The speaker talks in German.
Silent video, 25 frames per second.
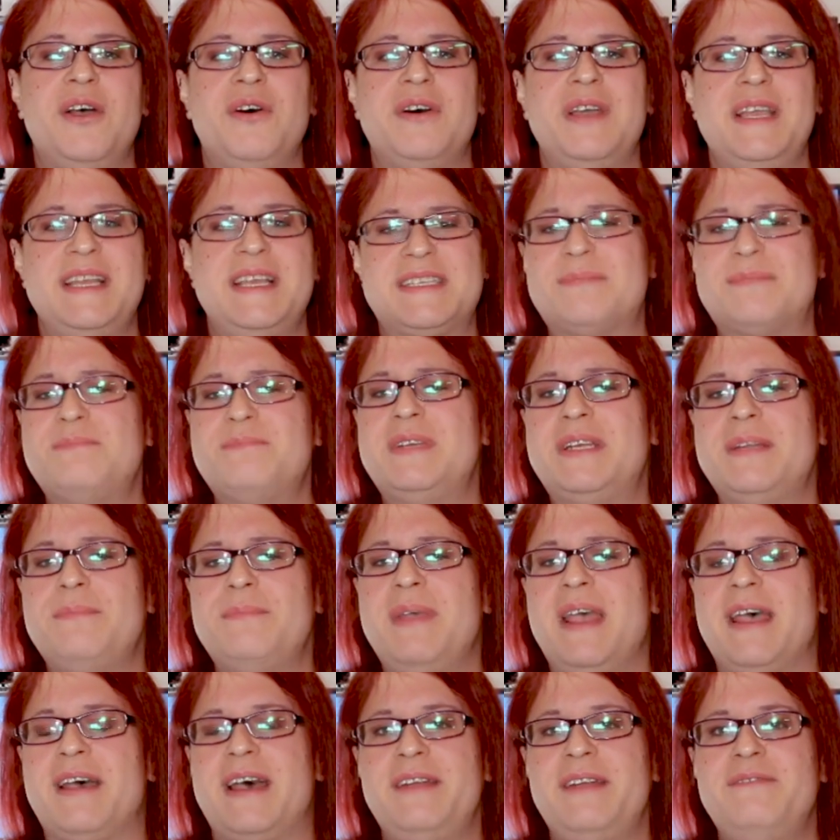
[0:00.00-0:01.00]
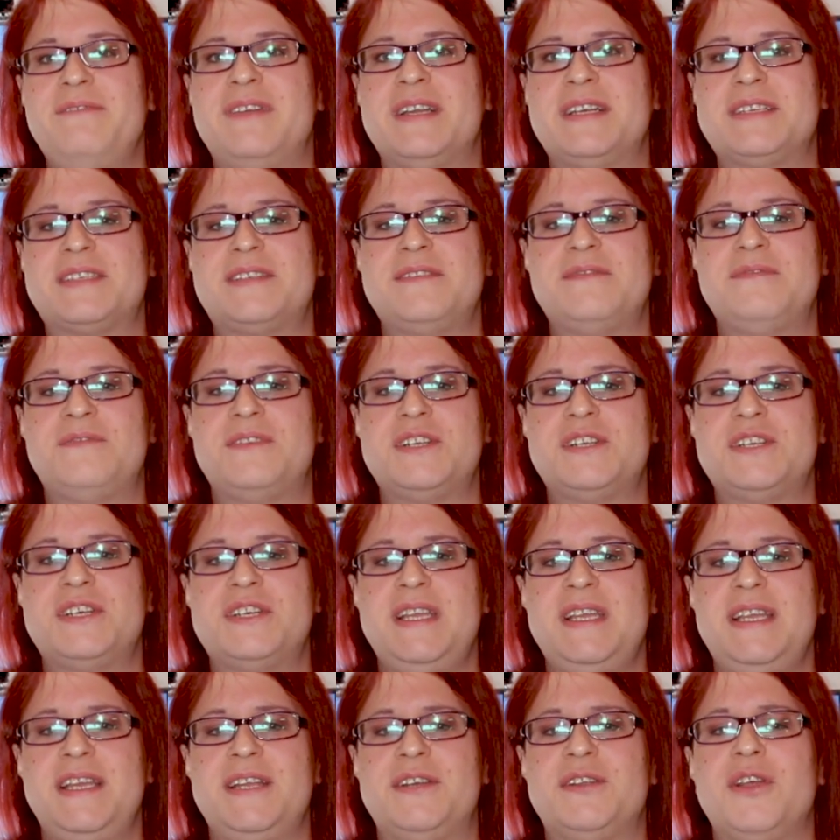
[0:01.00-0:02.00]
erst mit dem Heranwachsen
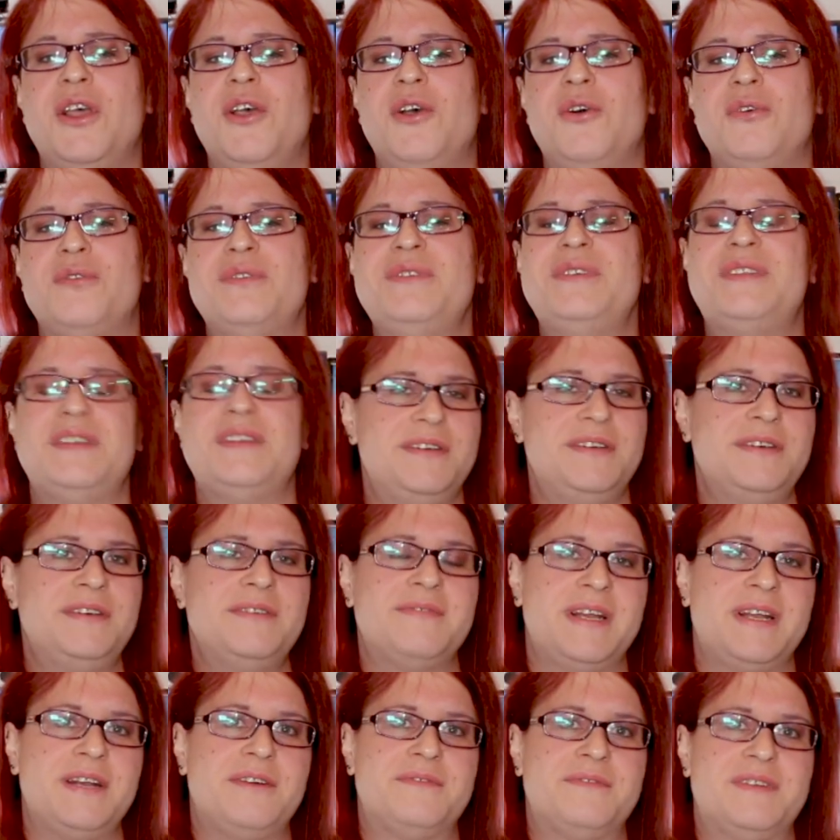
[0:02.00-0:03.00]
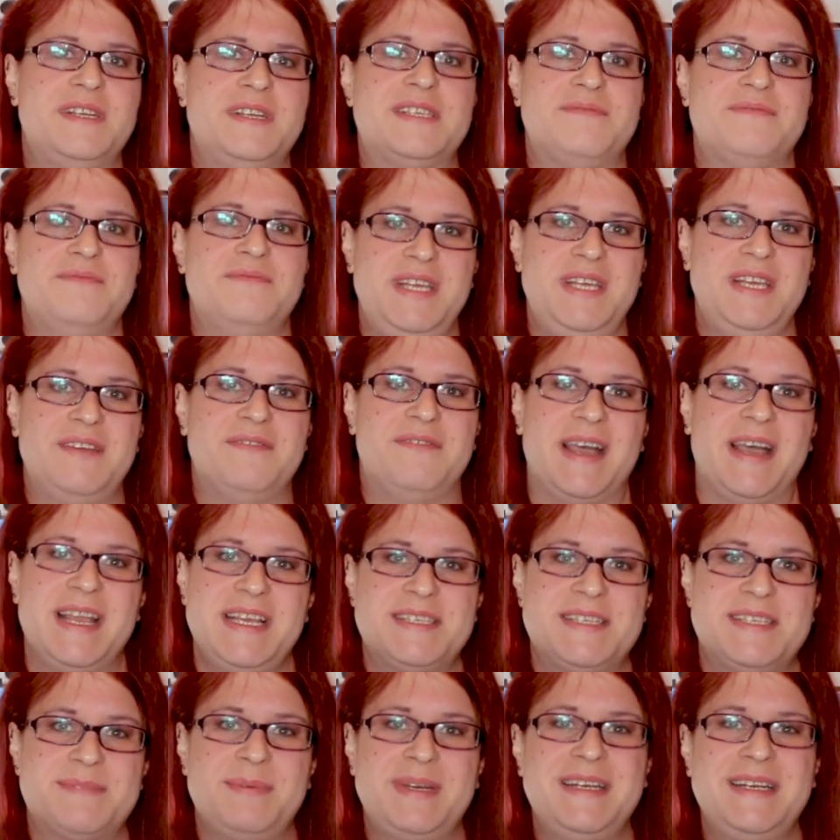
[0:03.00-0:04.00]
versteht und irgendwann auf diesem Weg
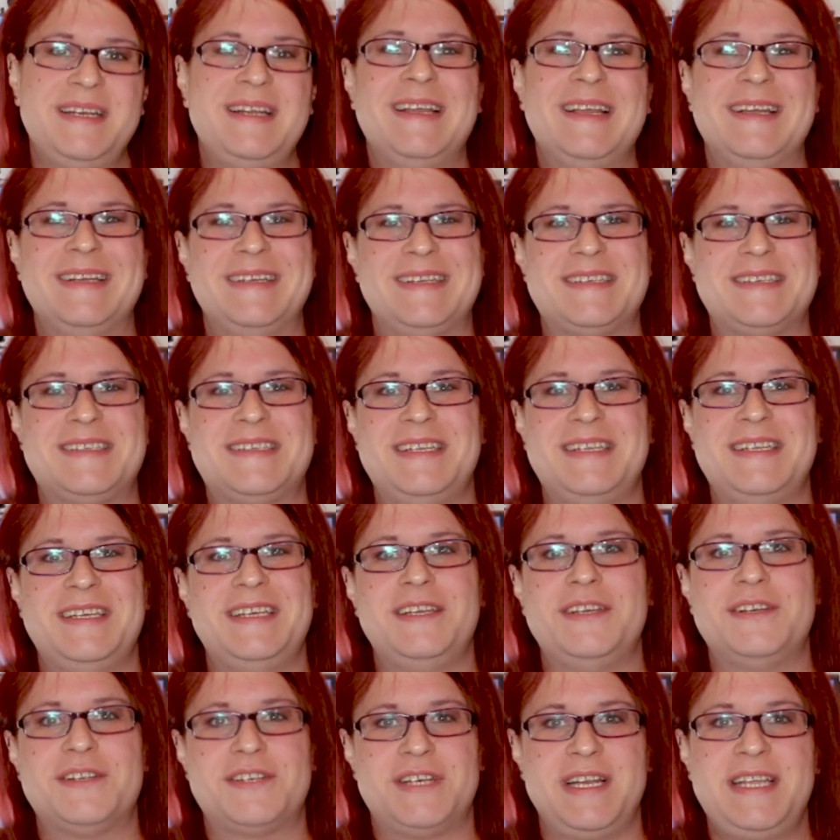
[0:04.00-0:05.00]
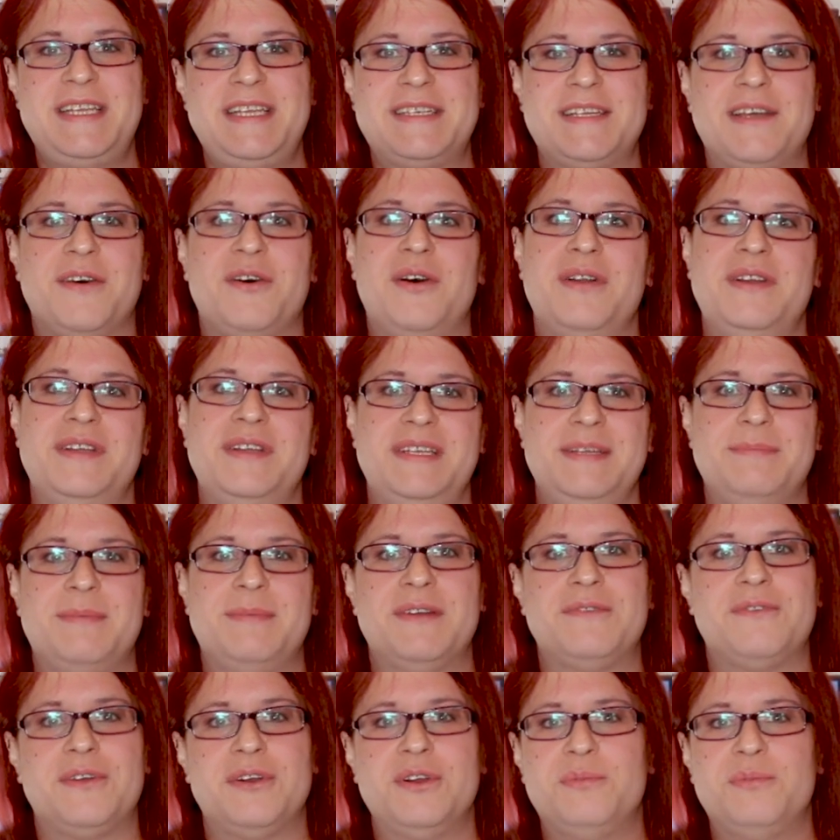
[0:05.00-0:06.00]
weiß man, dass die Geschlechterrolle, die man
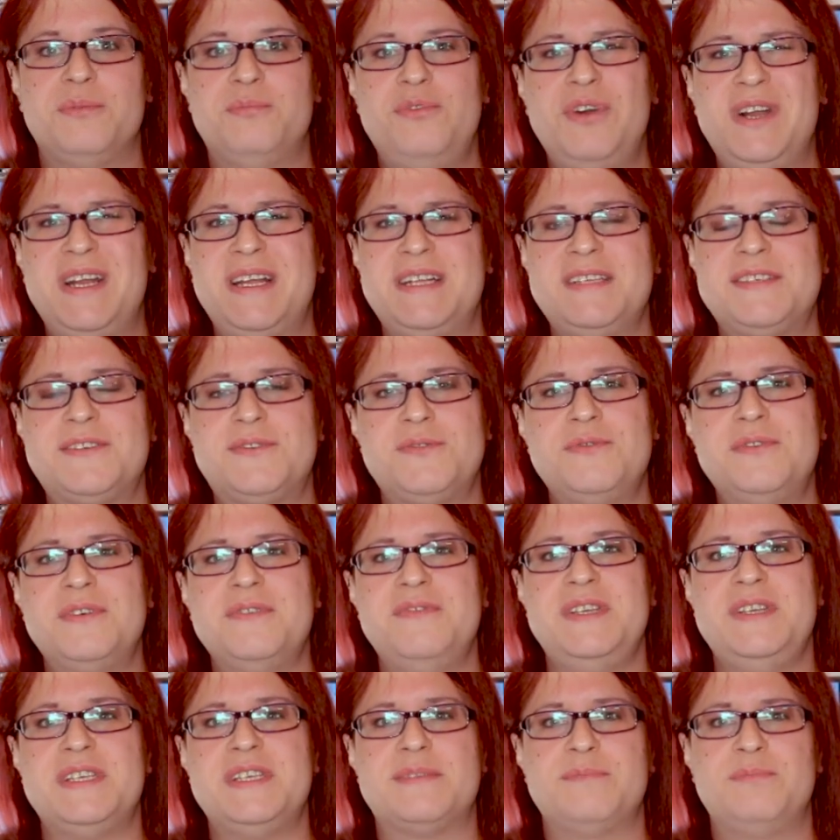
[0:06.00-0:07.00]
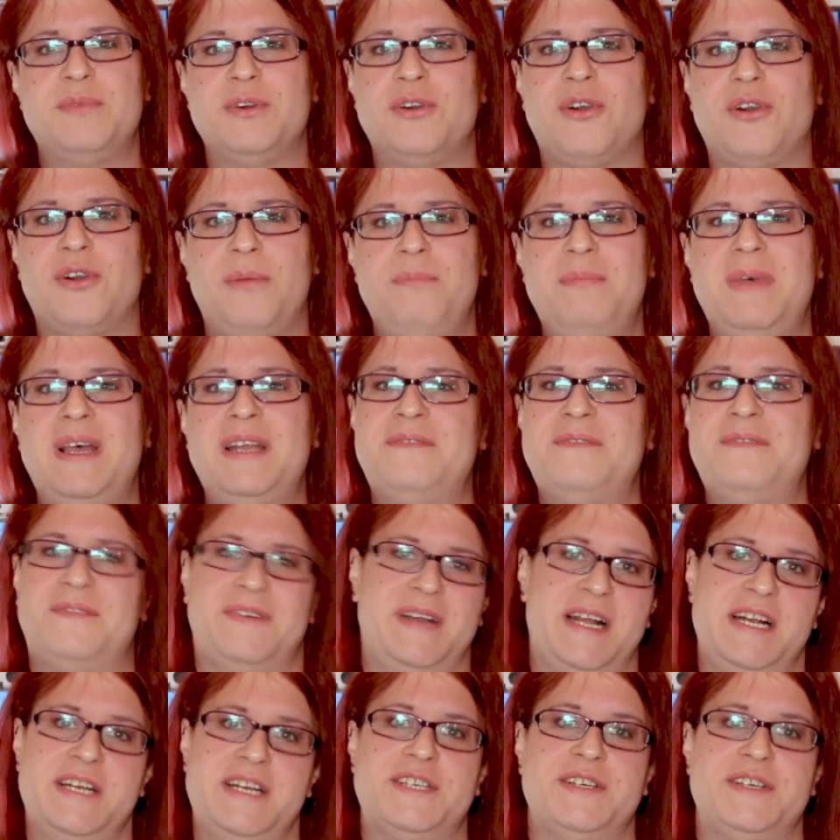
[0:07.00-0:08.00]
von Geburt an zugewiesen bekommen hat,
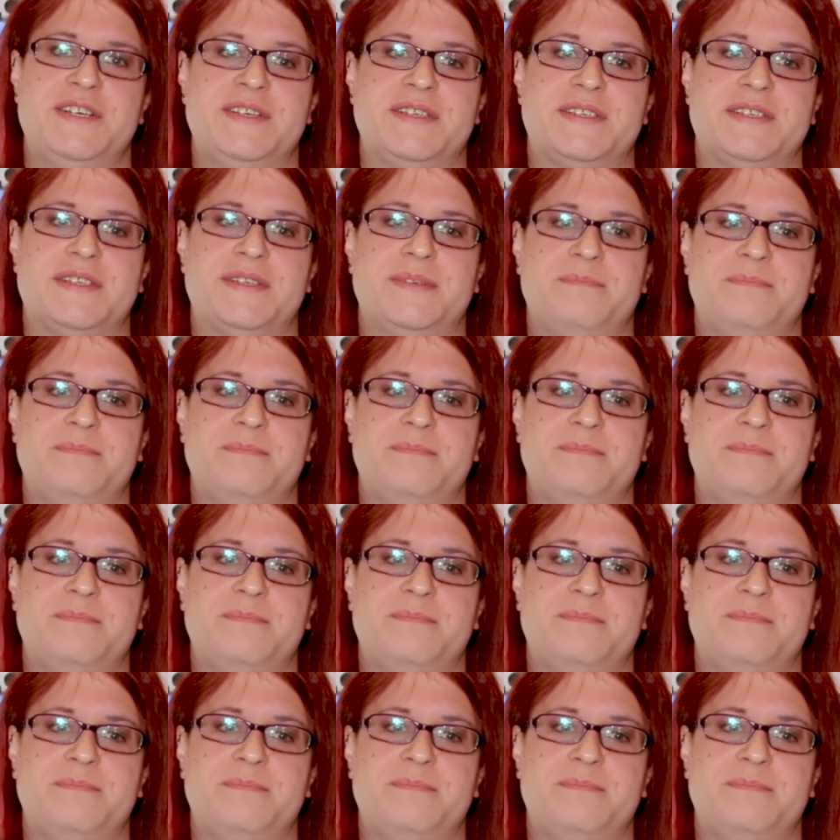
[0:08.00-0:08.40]
falsch ist.